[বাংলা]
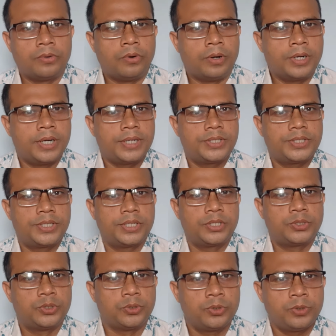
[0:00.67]
অনার্স
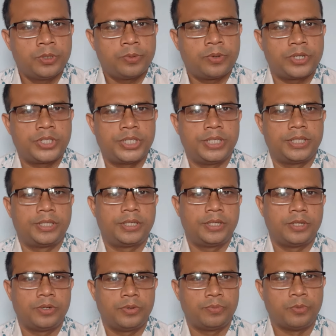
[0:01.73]
চতুর্থ বর্ষের
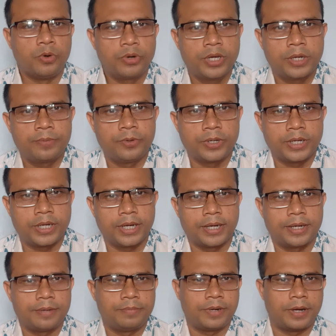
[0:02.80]
মৌখিক পরীক্ষা
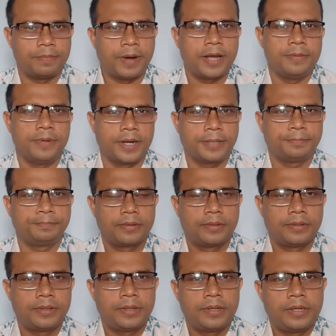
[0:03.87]
বা ভাইবা
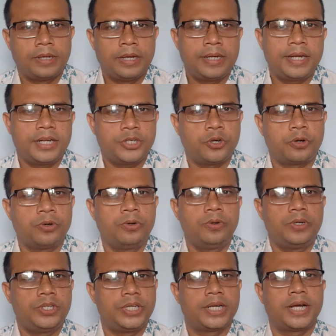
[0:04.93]
এটা সকল
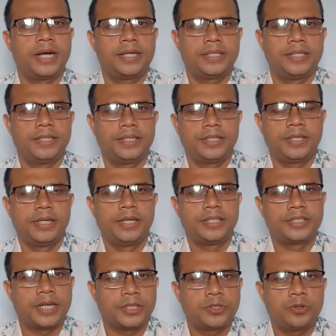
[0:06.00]
শিক্ষার্থীর
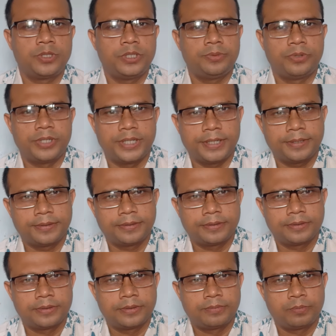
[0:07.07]
ছাত্র জীবনে
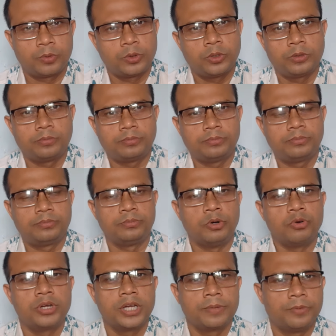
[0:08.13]
প্রথম
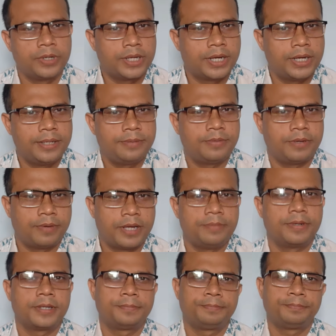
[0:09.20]
মৌখিক পরীক্ষা বা ভাইবা